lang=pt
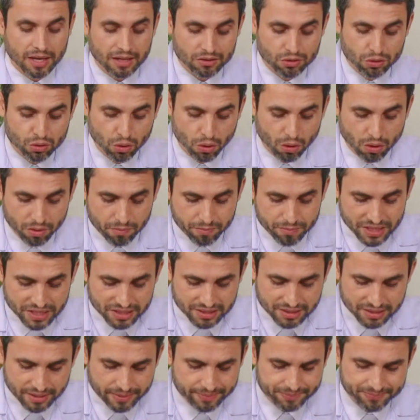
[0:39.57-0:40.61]

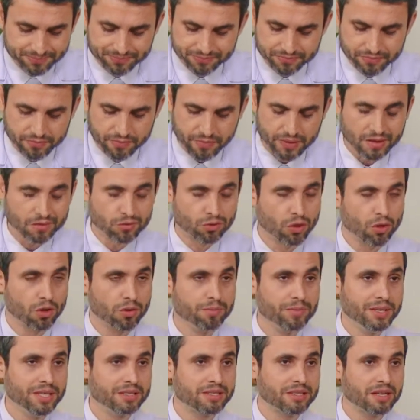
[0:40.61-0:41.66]
dolomita,
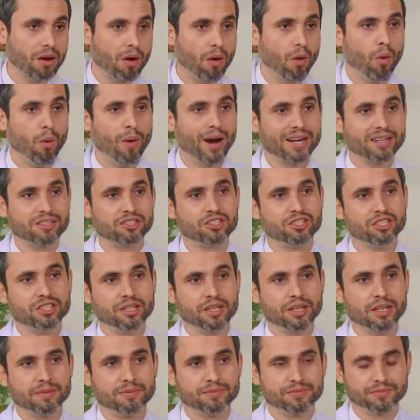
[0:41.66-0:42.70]
dolomita ou
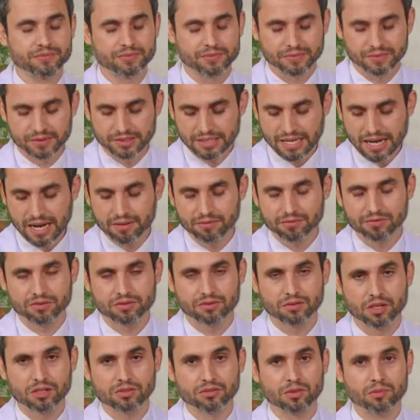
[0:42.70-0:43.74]
argila, tá?
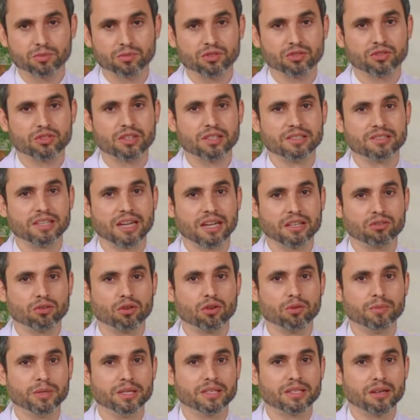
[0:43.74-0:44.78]
Nós vamos utilizar a
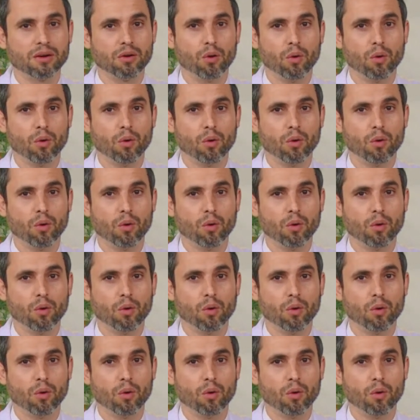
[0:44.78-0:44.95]
dolomita